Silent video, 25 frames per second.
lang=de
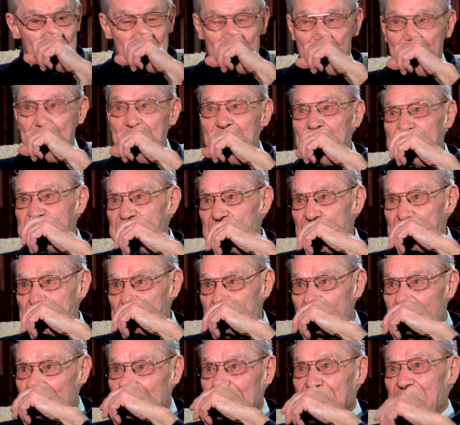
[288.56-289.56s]
Er mit
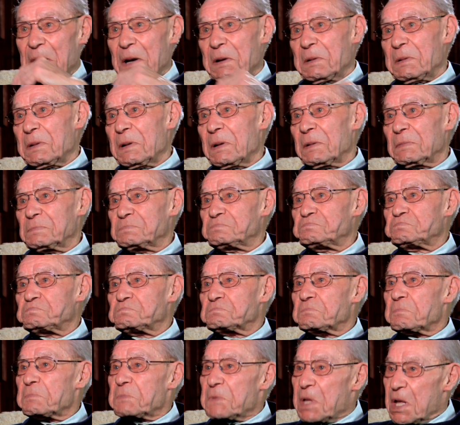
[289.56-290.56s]
seinen Eltern.
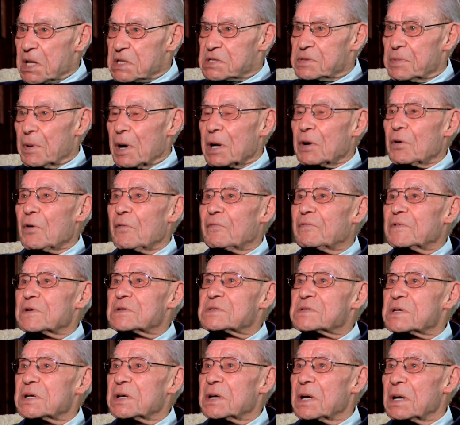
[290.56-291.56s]
Jetzt war er
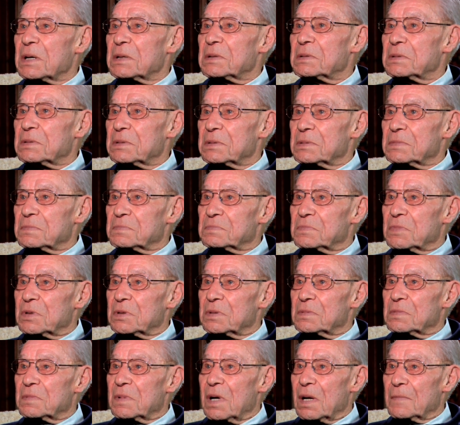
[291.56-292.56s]
Offizier
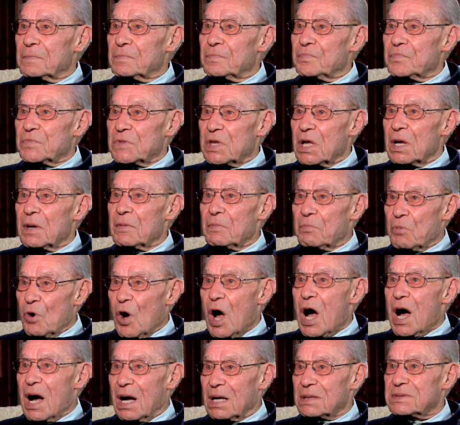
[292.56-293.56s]
ne,
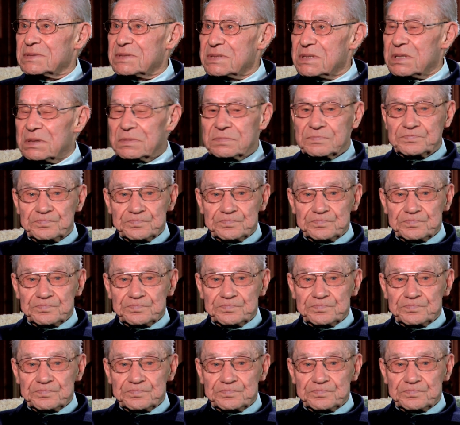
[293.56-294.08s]
war Arzt.